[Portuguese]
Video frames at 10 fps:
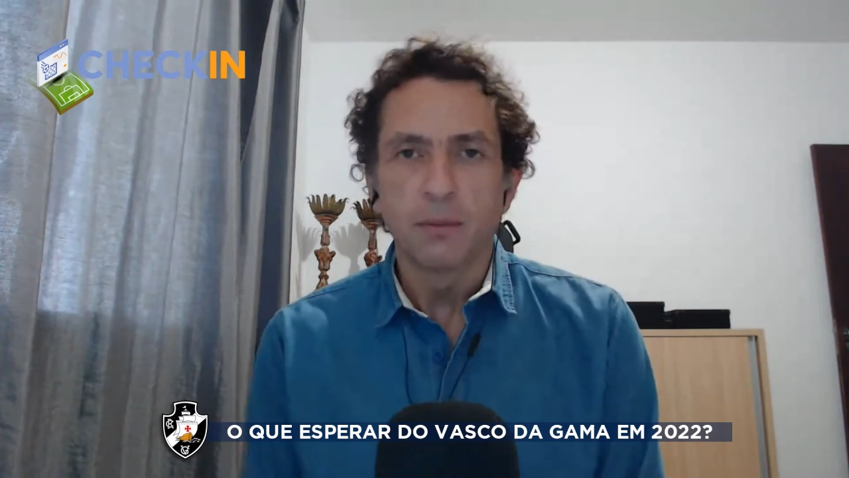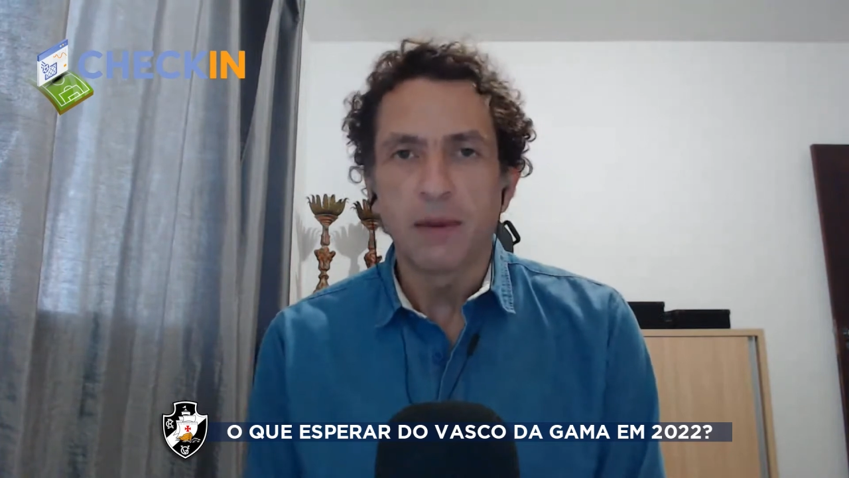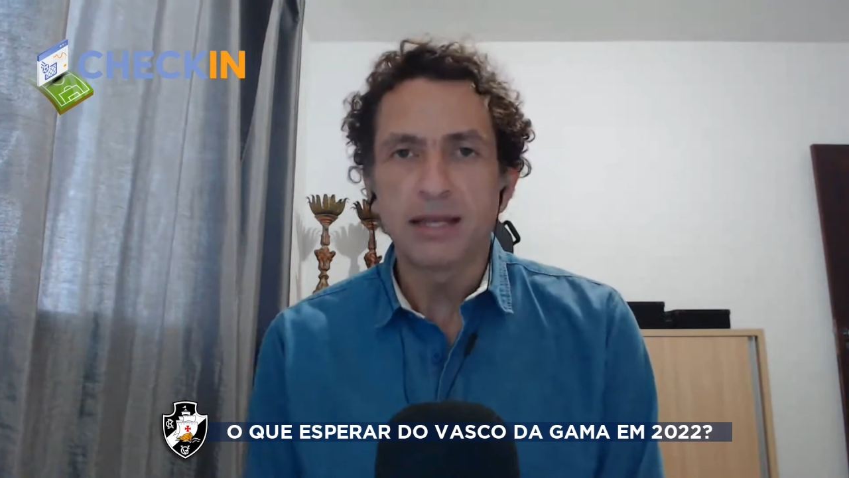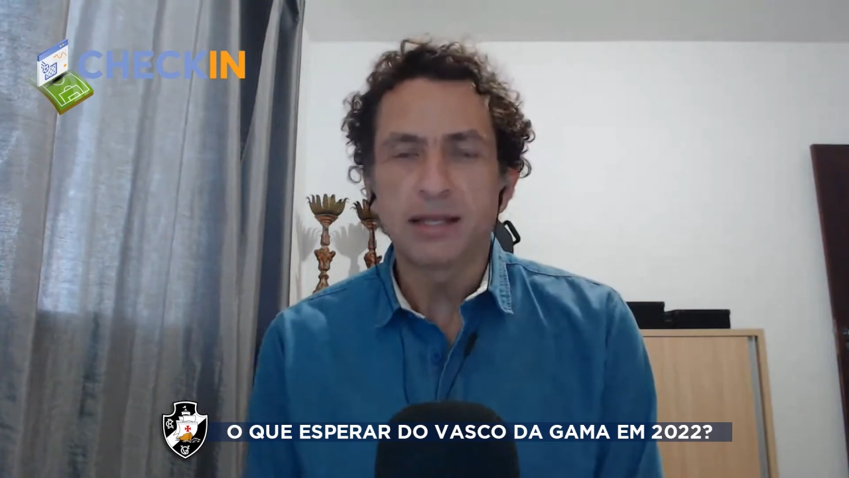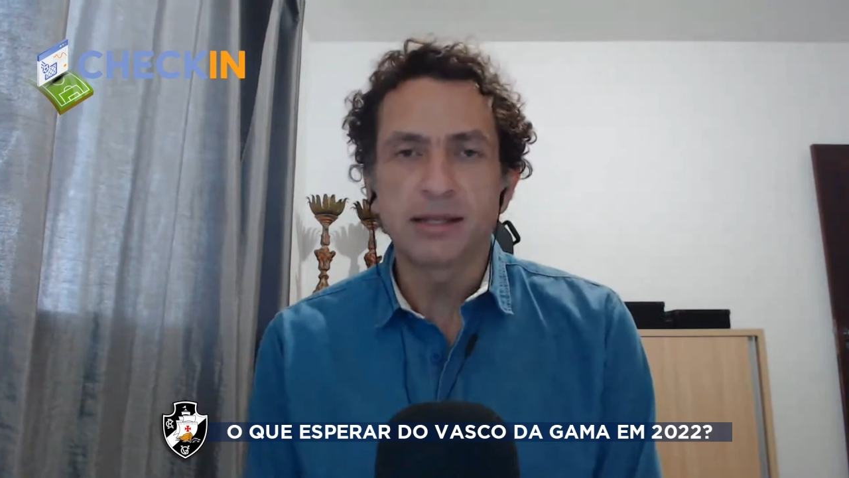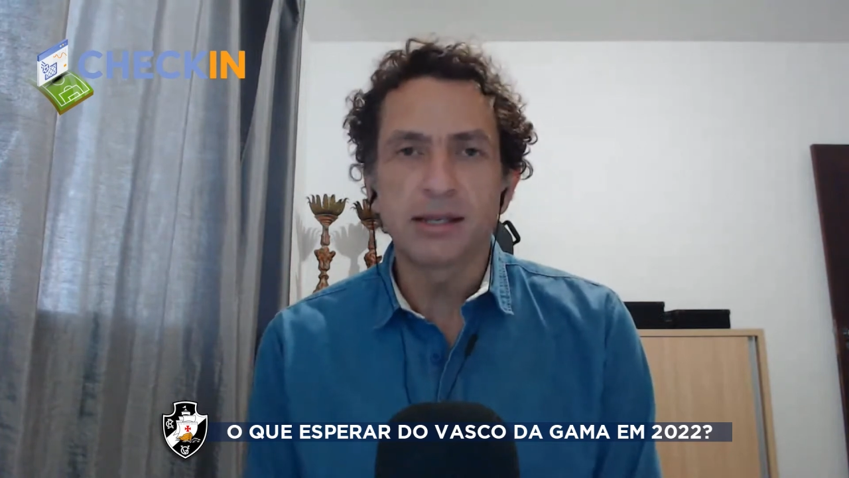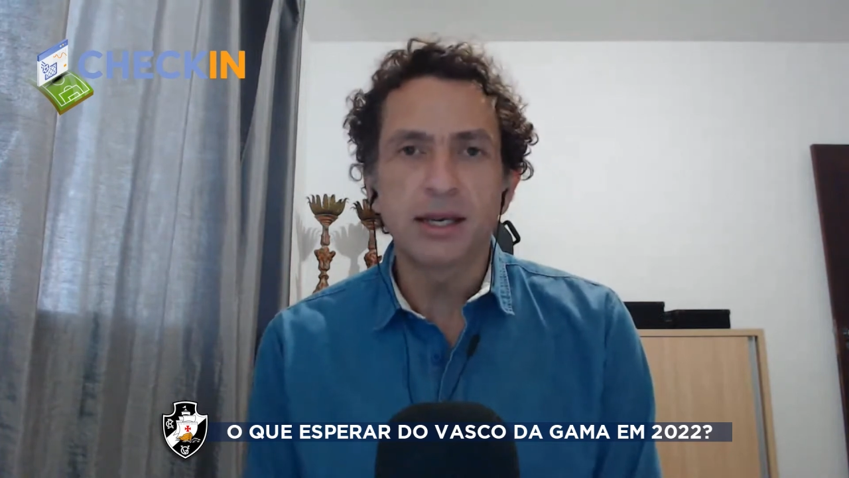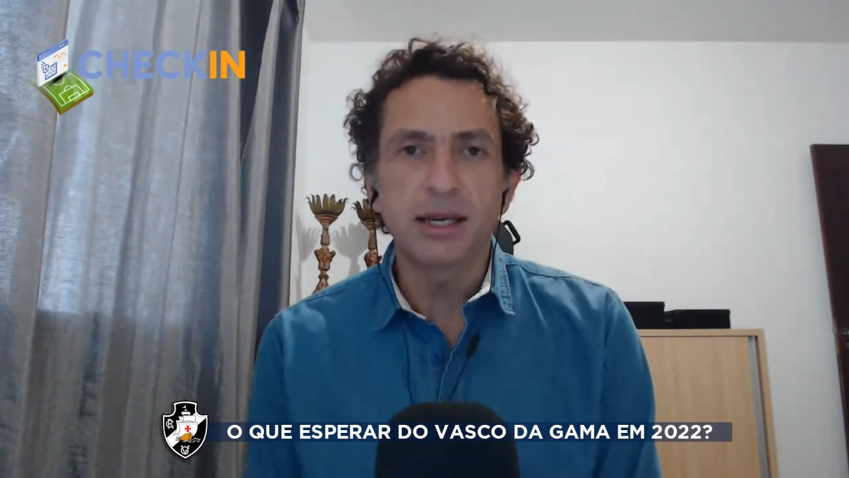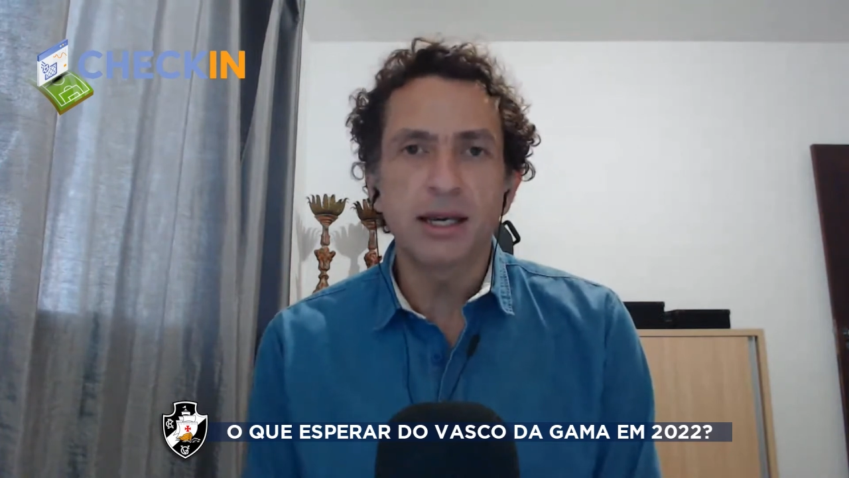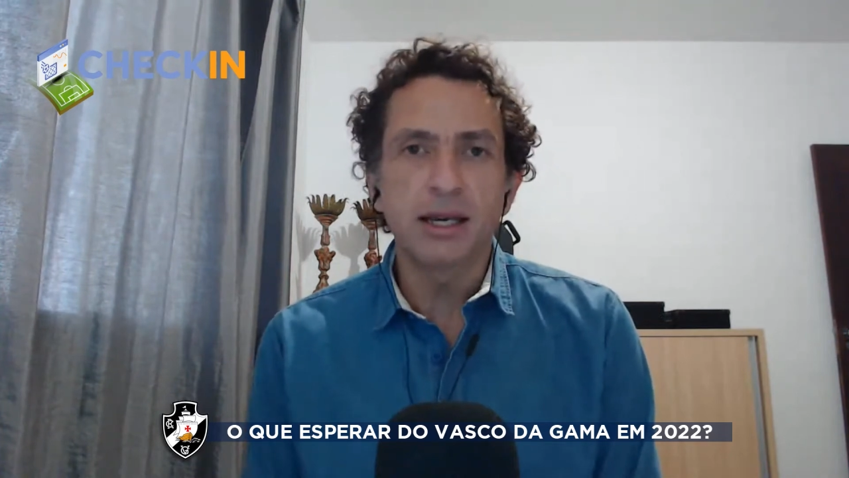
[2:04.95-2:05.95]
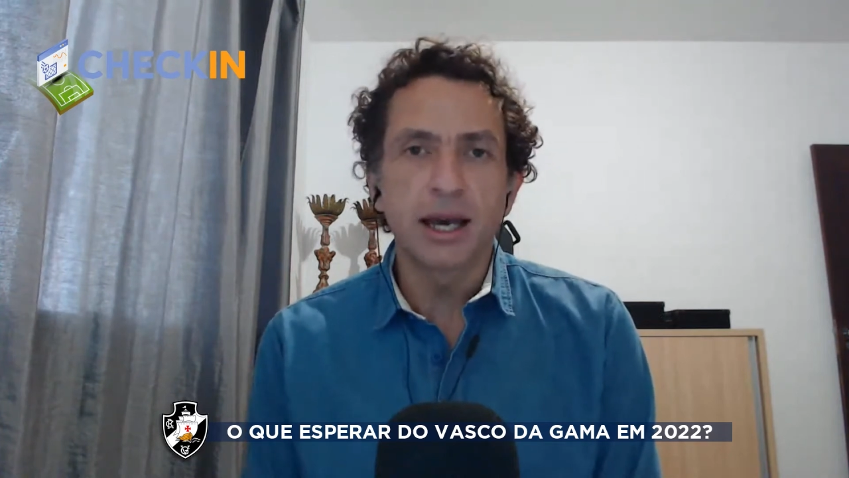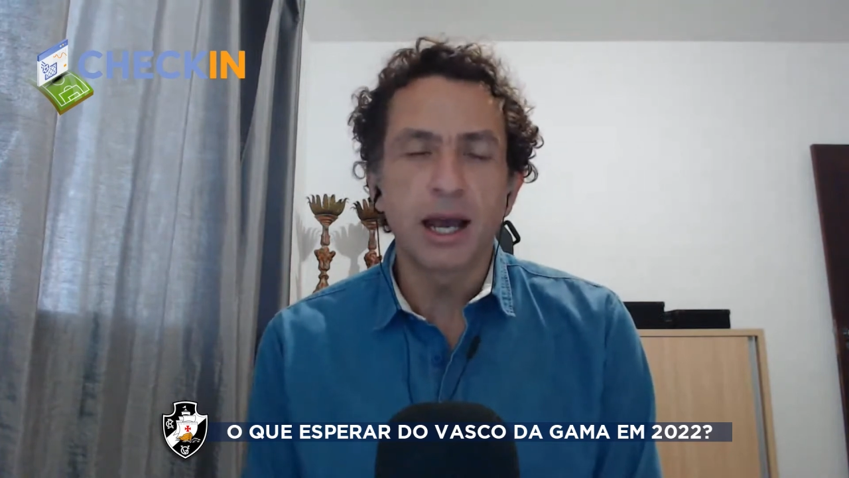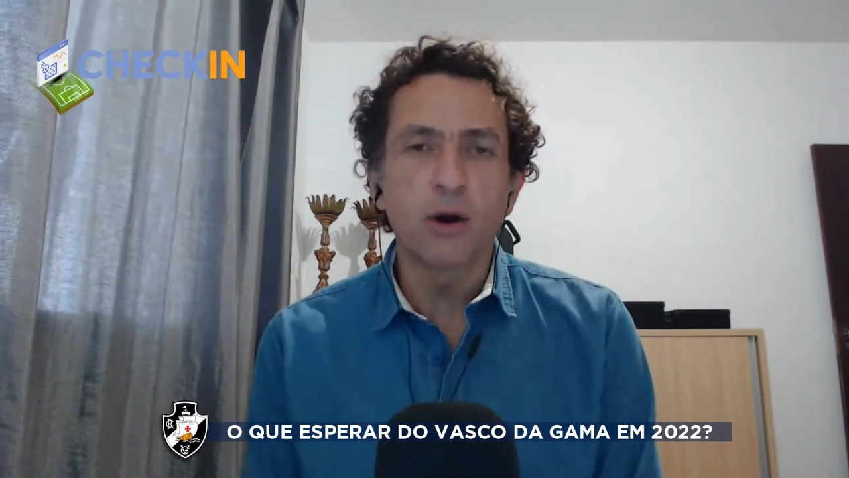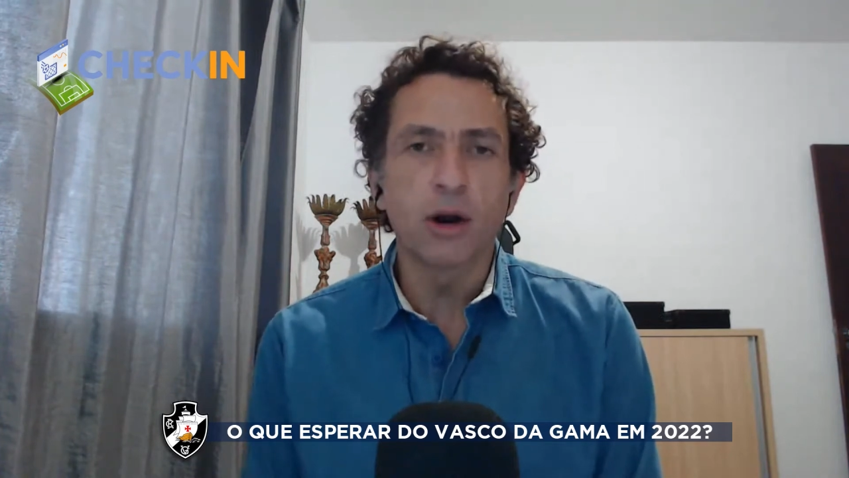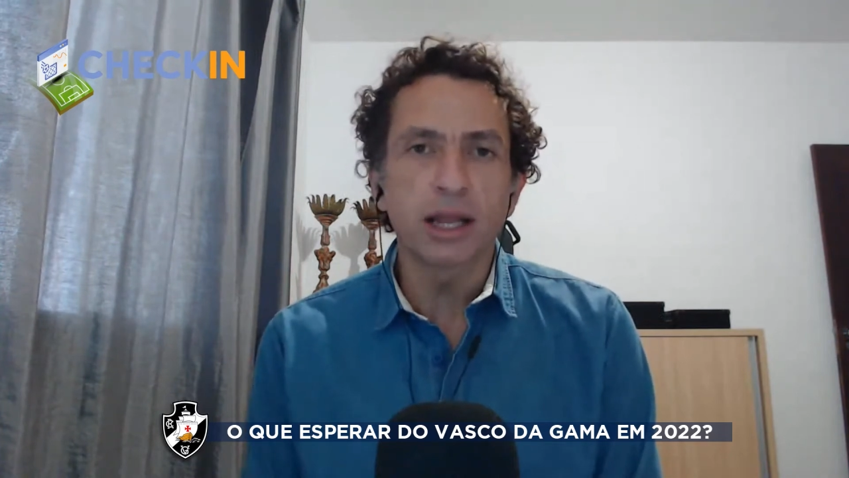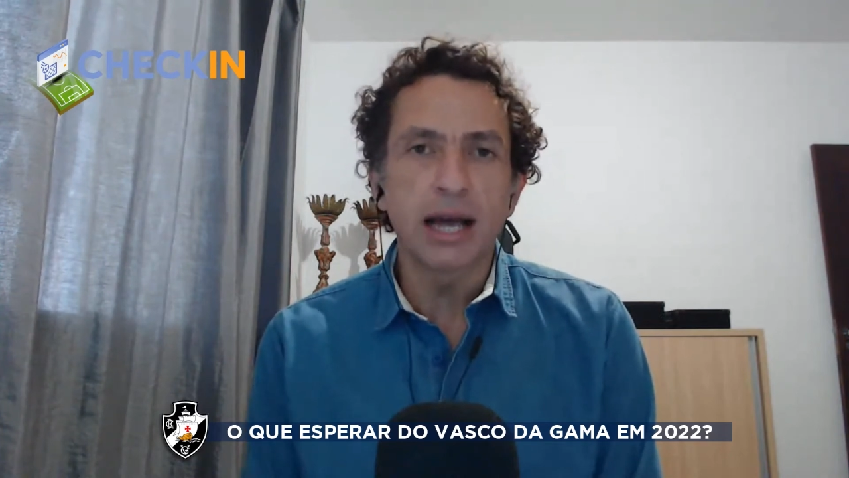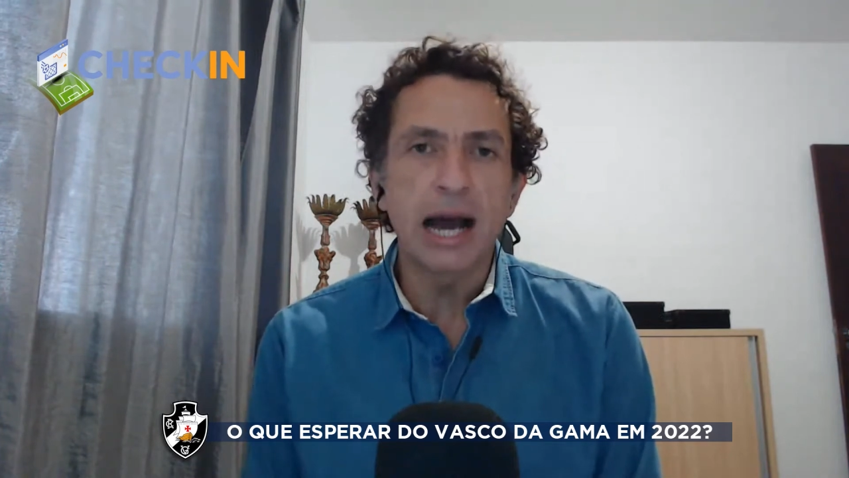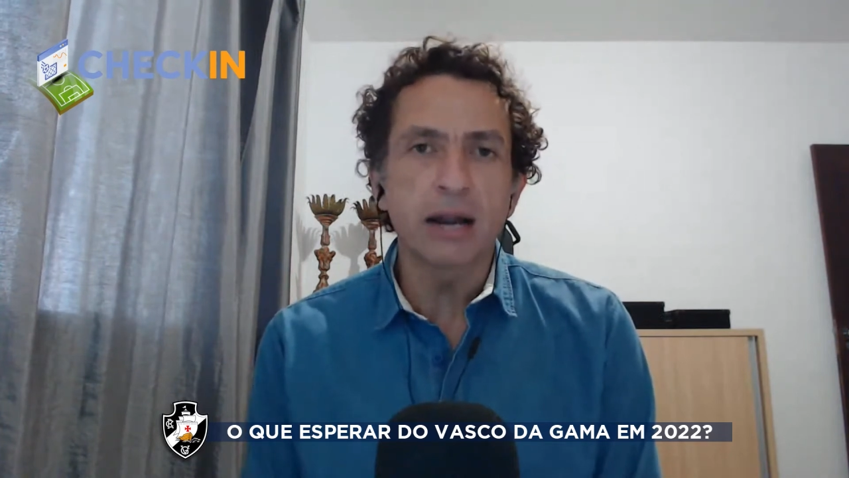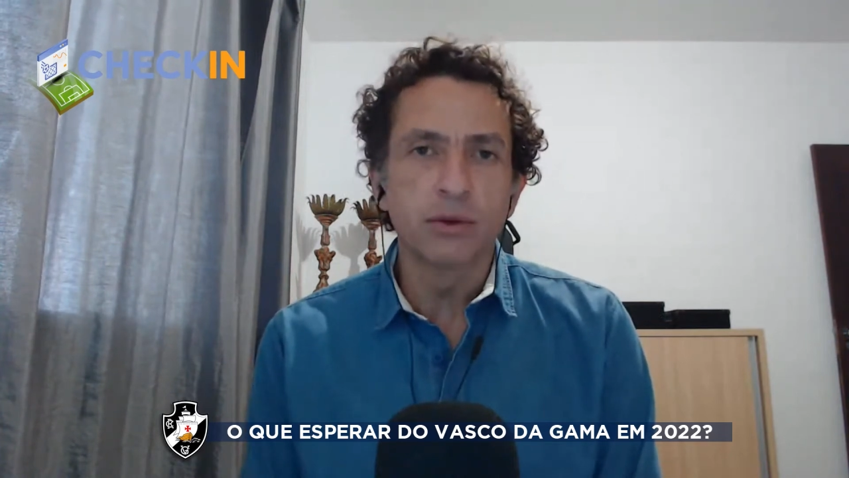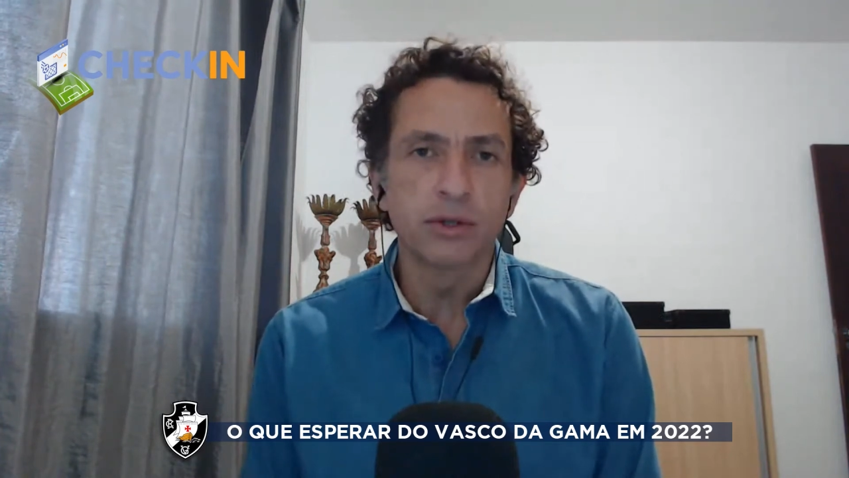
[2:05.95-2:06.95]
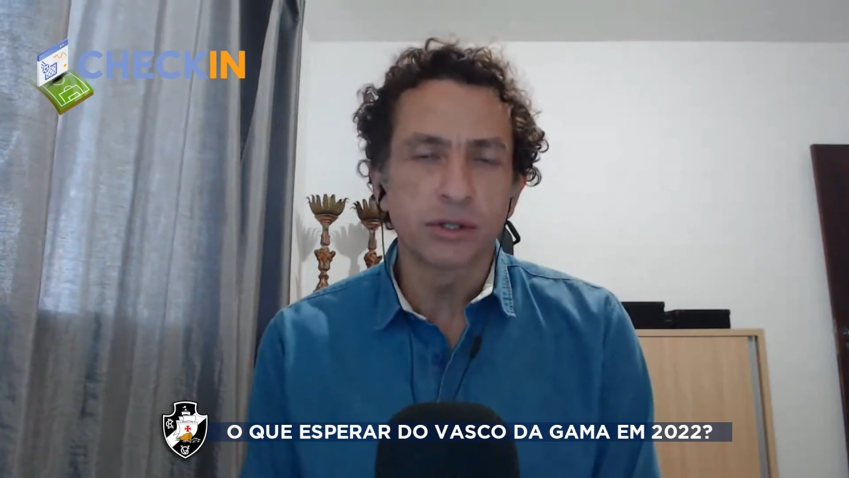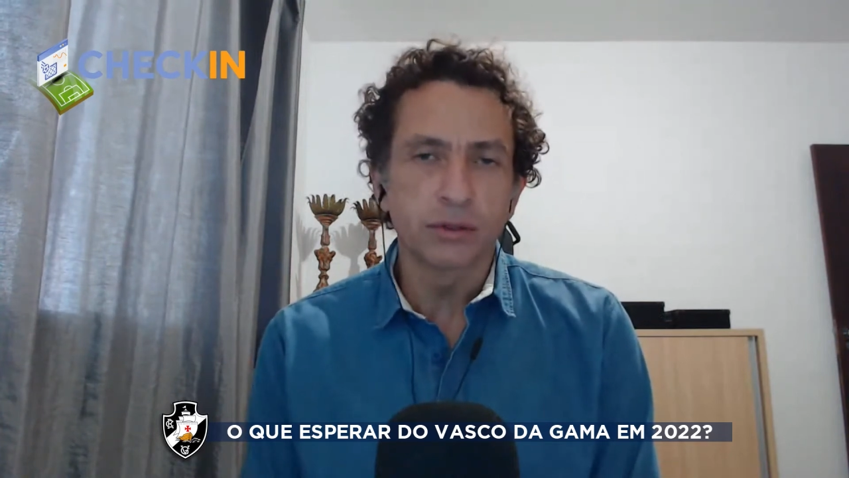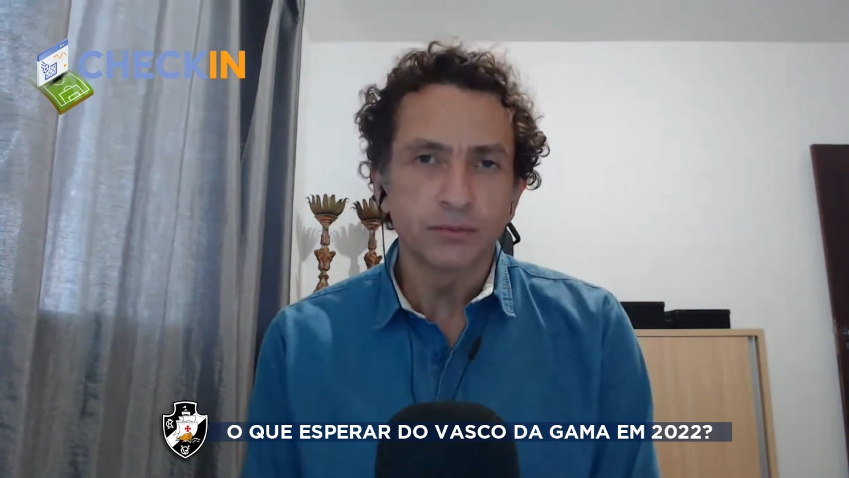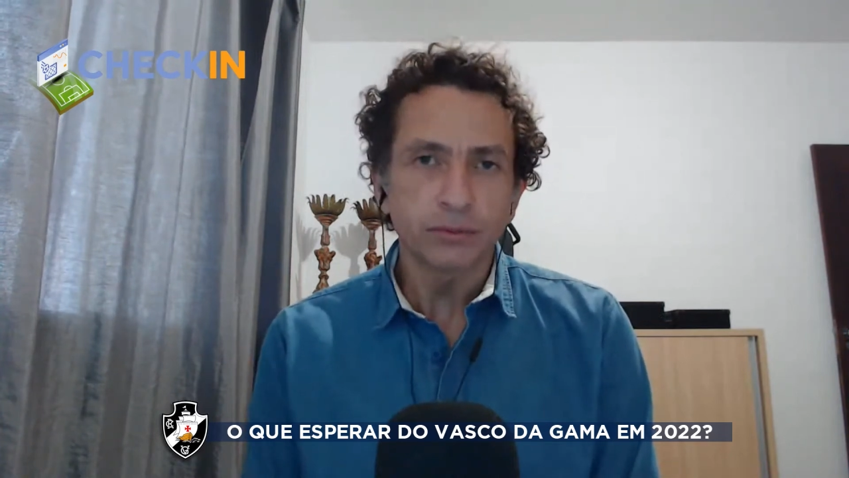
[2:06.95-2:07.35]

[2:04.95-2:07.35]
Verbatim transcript: Mas se recordarmos,